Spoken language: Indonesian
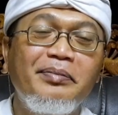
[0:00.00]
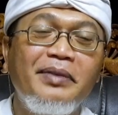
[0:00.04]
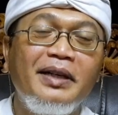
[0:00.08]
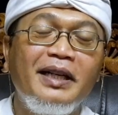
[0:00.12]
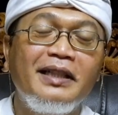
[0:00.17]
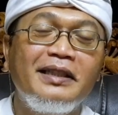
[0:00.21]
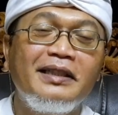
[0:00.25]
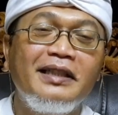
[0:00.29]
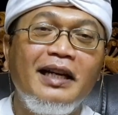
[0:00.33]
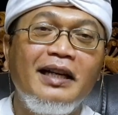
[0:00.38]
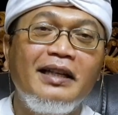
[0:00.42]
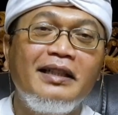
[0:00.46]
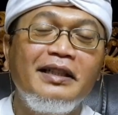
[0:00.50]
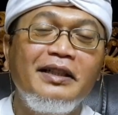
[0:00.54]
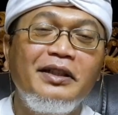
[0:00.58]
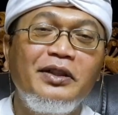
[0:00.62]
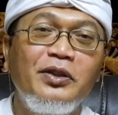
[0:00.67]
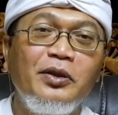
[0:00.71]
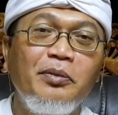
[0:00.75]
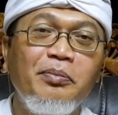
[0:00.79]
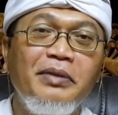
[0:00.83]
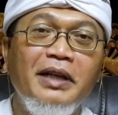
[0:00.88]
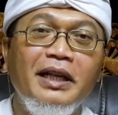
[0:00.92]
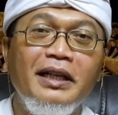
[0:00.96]
pada saat
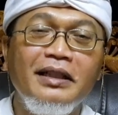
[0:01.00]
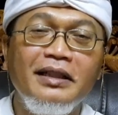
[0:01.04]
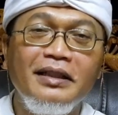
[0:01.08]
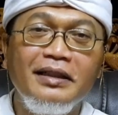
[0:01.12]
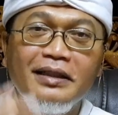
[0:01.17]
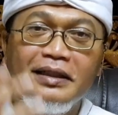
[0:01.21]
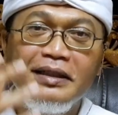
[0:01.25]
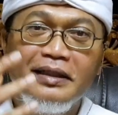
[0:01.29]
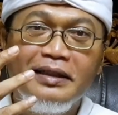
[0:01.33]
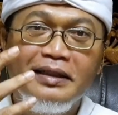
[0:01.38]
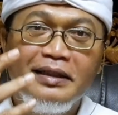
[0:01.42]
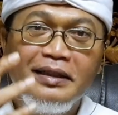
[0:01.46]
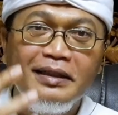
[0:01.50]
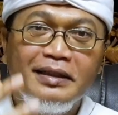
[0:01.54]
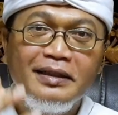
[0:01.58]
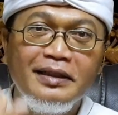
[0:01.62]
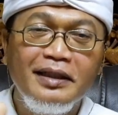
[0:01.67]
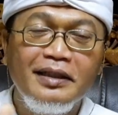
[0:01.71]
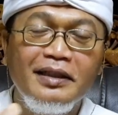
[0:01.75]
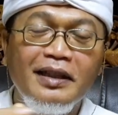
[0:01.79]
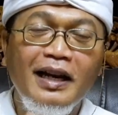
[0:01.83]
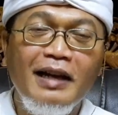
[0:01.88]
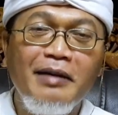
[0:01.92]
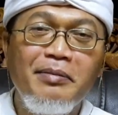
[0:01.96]
hidup dan
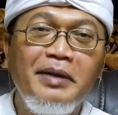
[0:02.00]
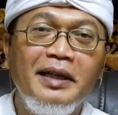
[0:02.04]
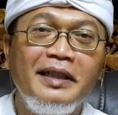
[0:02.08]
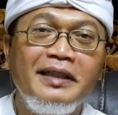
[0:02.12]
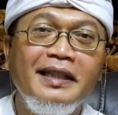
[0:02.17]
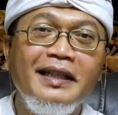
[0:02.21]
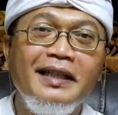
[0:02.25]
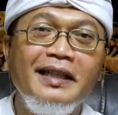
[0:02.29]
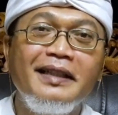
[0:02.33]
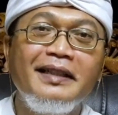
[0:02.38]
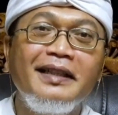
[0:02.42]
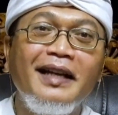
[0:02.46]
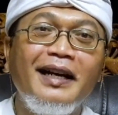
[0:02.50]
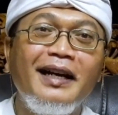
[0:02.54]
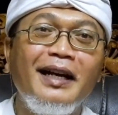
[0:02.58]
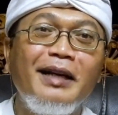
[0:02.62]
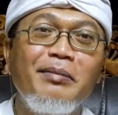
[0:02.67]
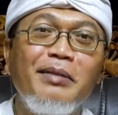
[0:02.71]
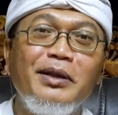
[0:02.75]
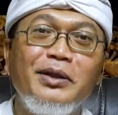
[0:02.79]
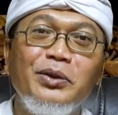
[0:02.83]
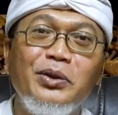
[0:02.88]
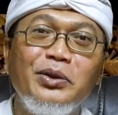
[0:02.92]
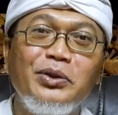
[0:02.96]
setelah mati kita
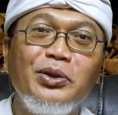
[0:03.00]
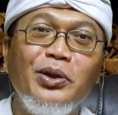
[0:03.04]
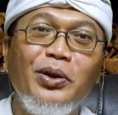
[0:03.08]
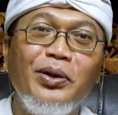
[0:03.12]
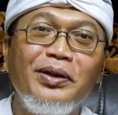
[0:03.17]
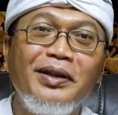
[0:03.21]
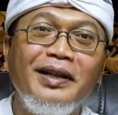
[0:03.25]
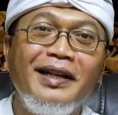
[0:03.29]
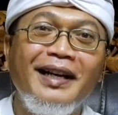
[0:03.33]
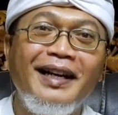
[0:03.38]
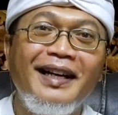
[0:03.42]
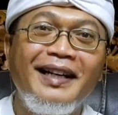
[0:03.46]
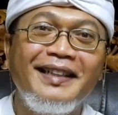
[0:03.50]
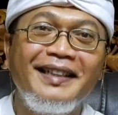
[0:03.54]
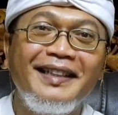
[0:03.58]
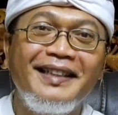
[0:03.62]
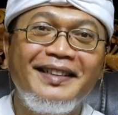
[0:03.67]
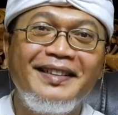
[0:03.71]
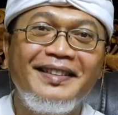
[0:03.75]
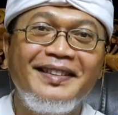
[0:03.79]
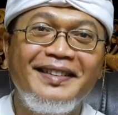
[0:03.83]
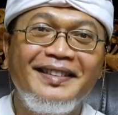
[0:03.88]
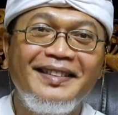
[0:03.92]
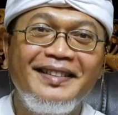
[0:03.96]
akan masuk surga gitu.